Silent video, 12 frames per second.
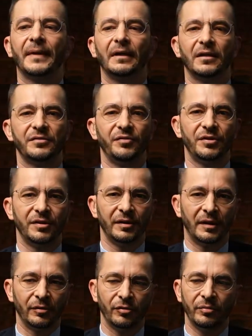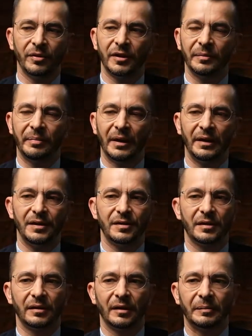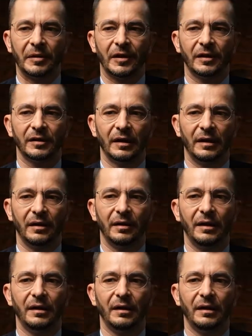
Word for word: развития экономики, политики там, и так далее.